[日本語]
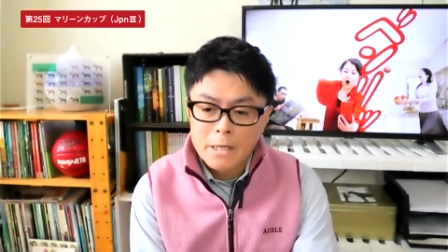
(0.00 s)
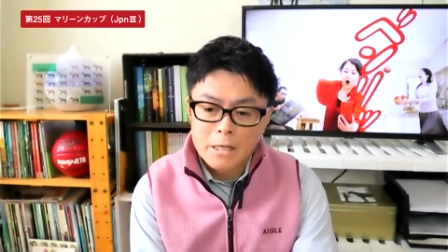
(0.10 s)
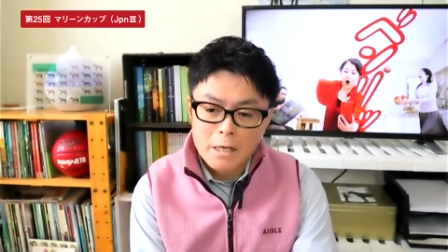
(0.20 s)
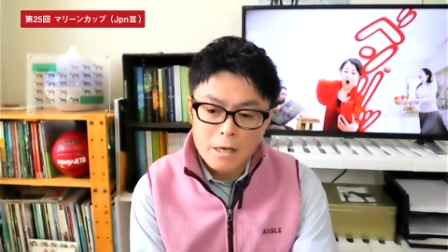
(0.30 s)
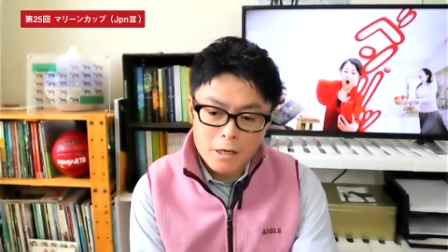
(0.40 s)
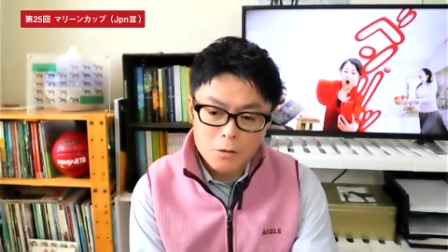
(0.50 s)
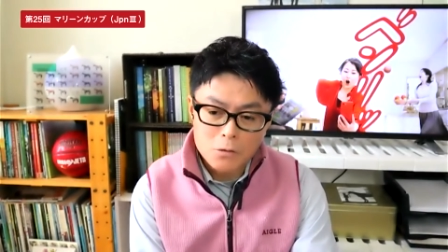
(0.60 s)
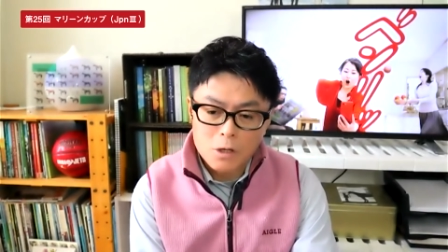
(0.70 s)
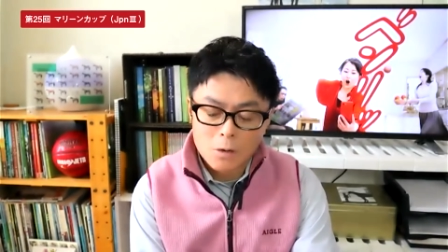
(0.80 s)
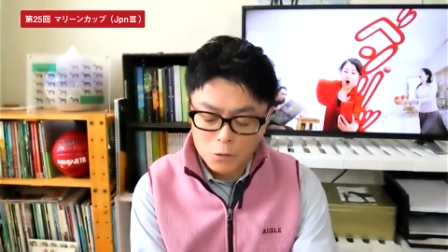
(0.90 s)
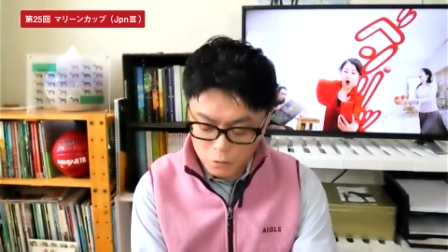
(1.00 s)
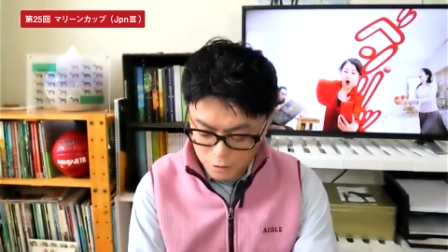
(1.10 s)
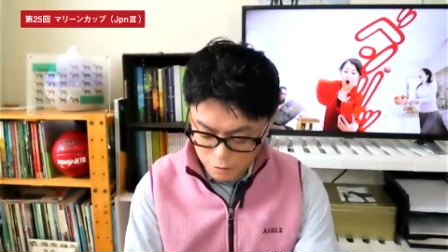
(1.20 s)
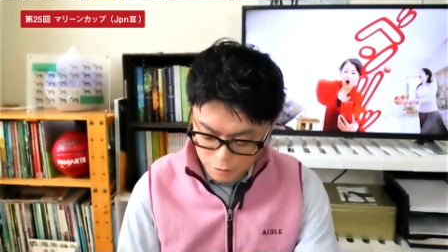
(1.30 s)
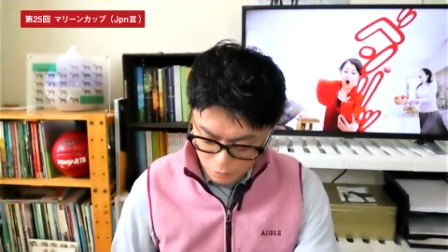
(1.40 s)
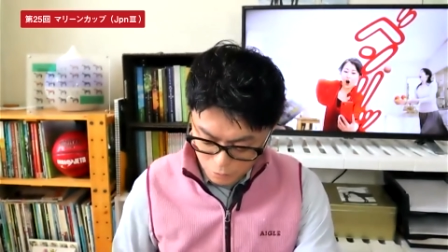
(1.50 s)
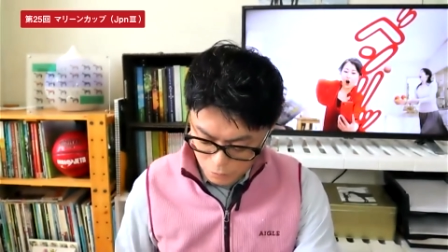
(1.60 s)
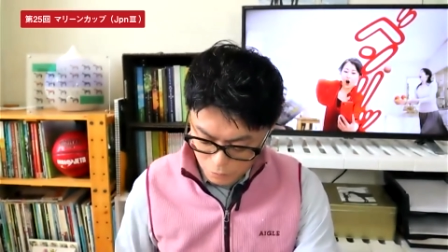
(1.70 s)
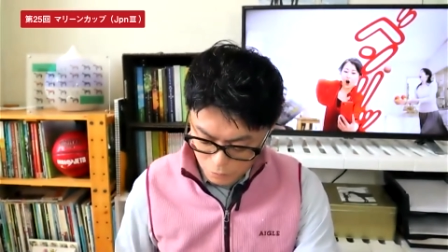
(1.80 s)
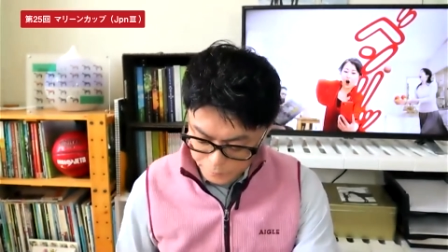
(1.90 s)
いけないときは脆いですけ
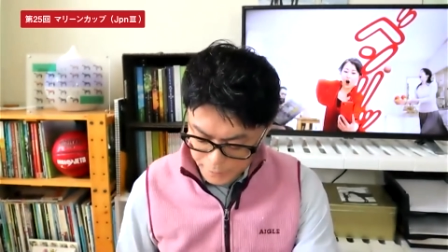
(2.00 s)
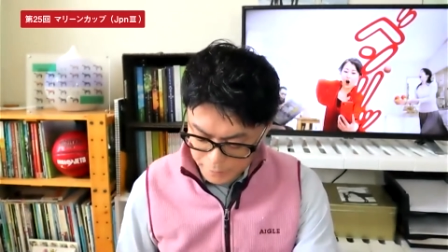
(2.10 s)
ど、